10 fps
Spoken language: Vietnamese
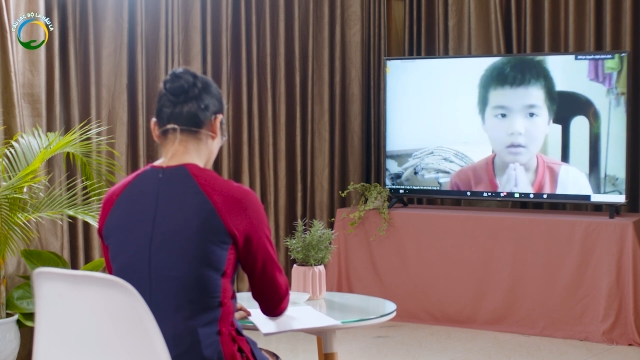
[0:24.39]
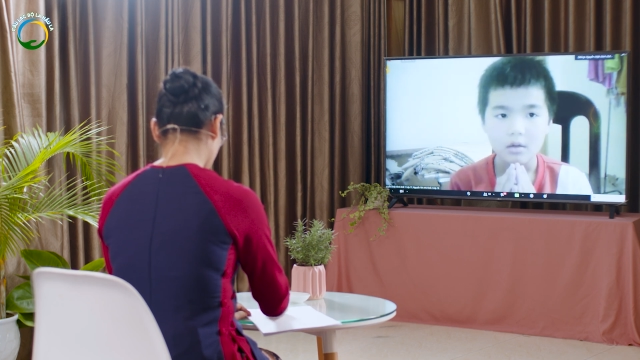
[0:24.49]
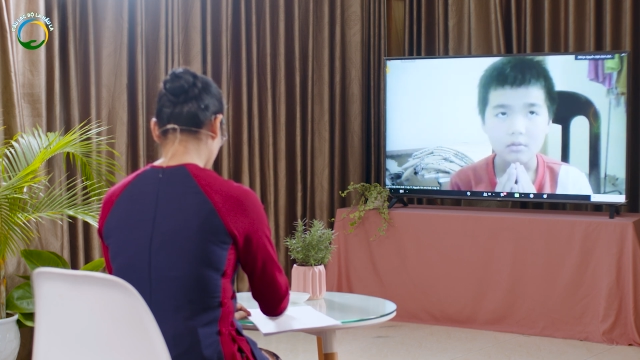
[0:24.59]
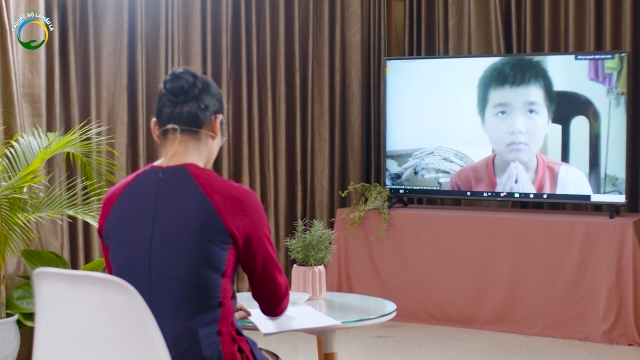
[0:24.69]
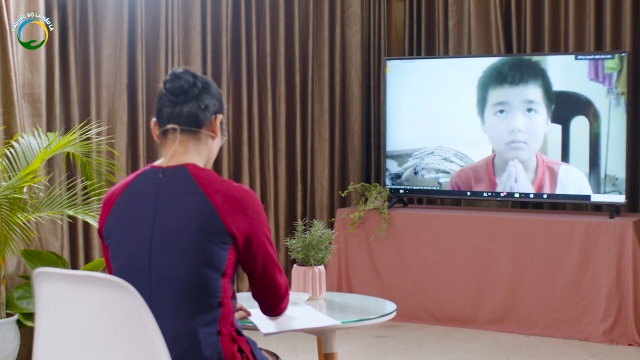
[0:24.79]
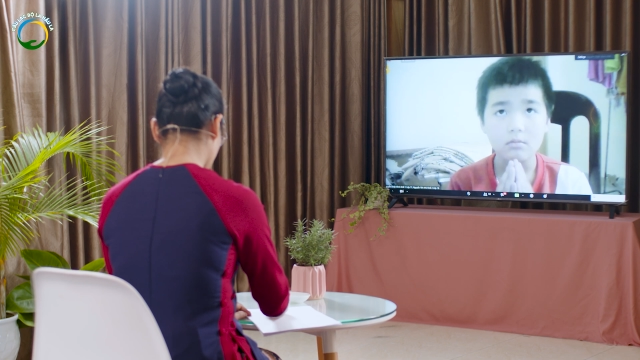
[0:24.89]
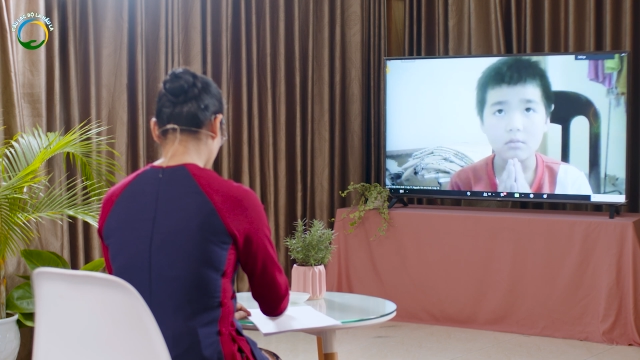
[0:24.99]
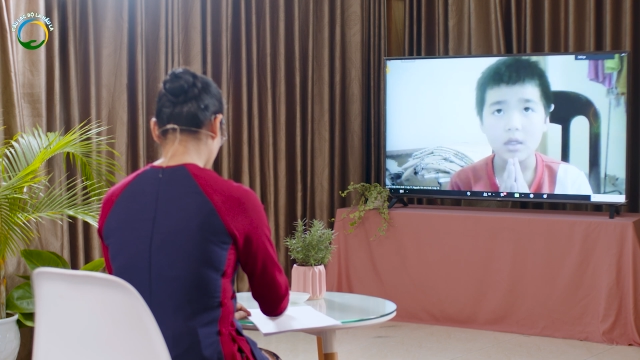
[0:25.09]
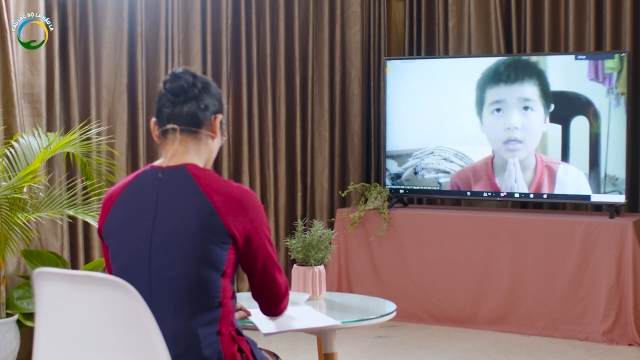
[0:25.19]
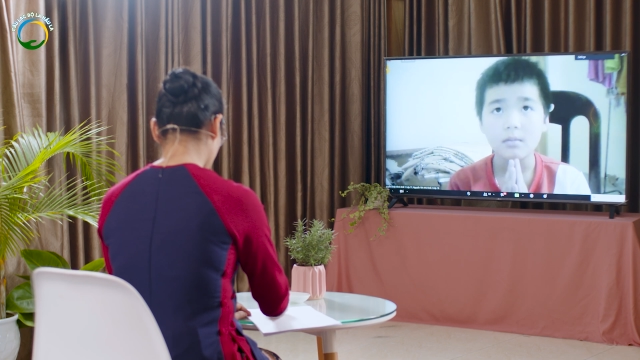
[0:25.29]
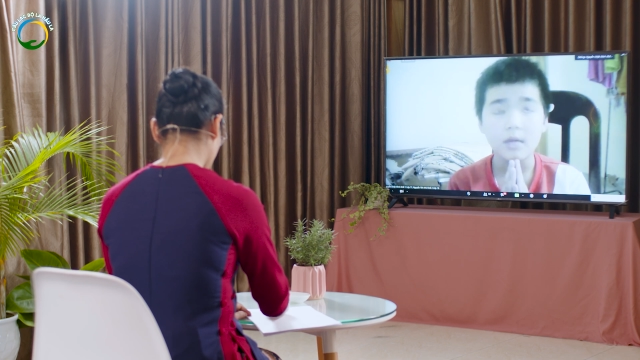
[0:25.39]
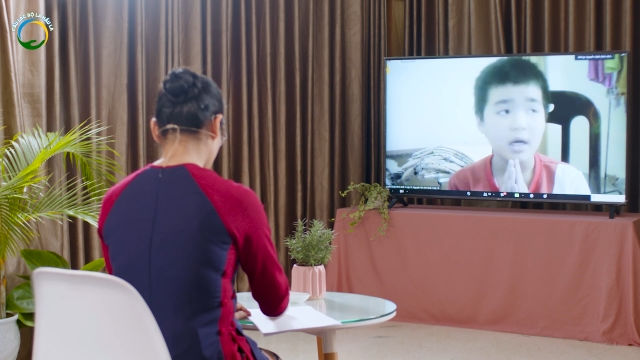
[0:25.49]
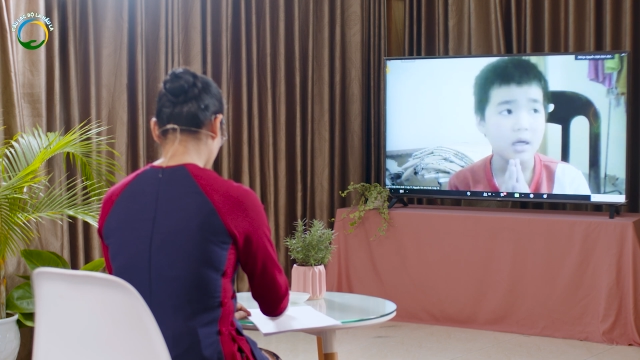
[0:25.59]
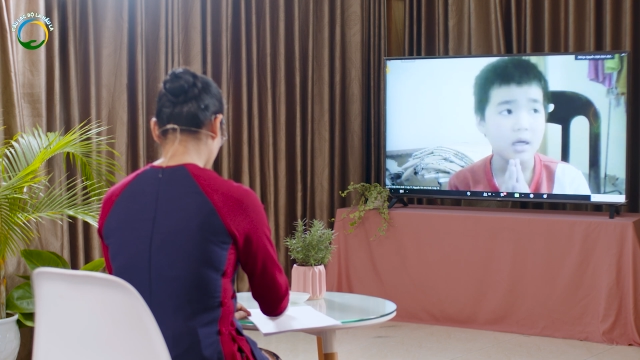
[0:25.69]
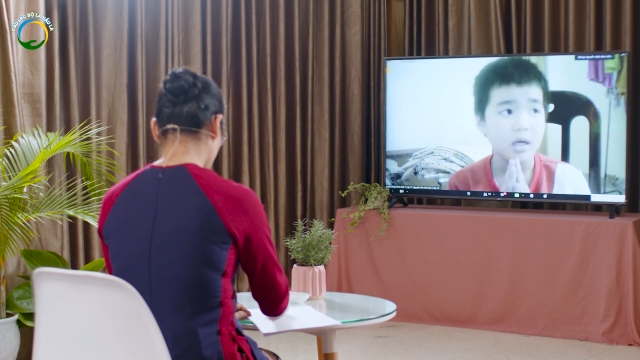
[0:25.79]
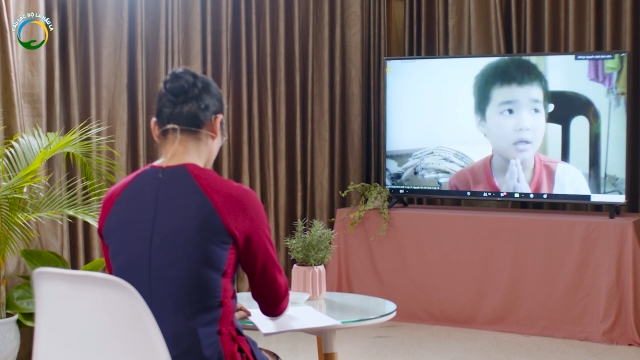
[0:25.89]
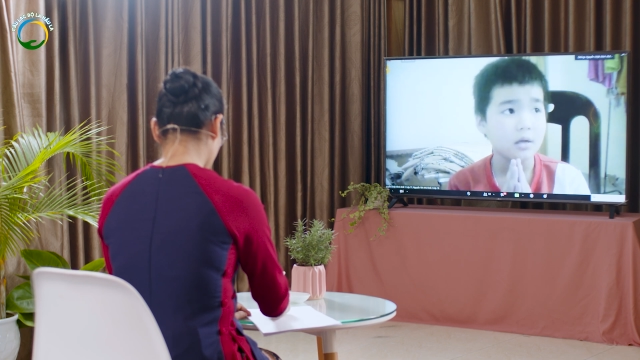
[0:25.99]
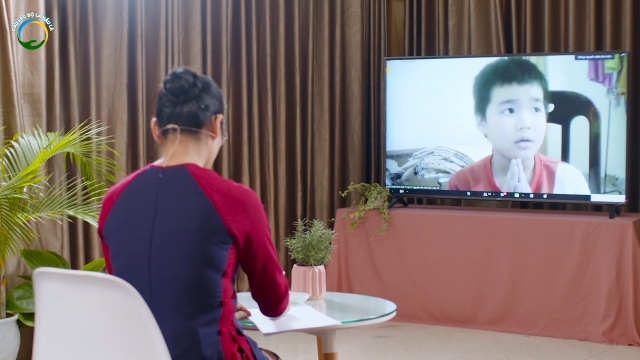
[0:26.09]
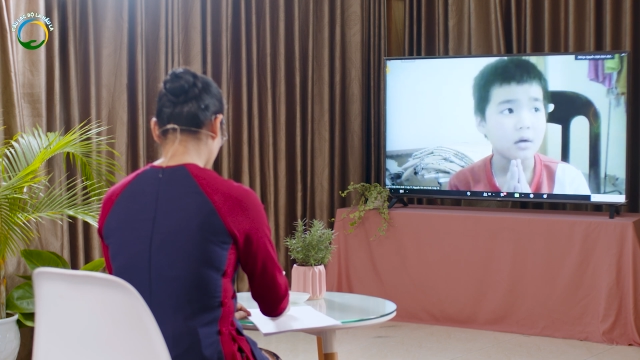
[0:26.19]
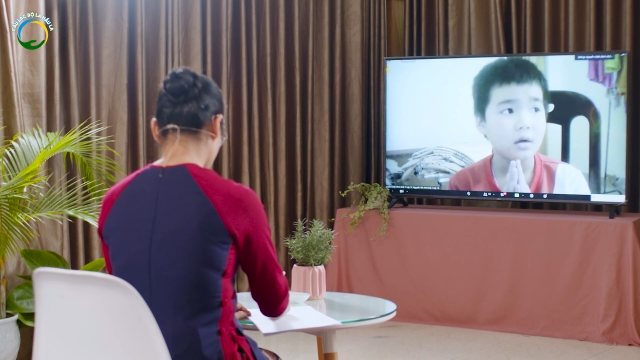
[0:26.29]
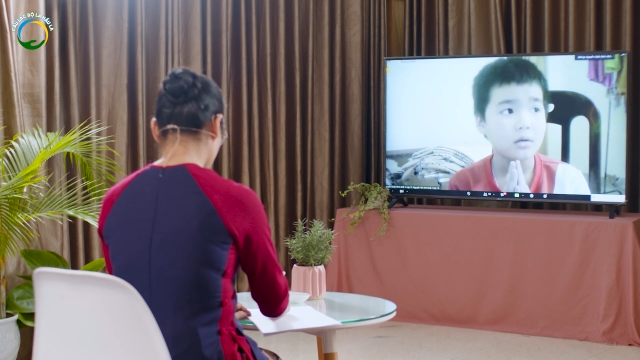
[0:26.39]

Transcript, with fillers: kiếp này con đi đâu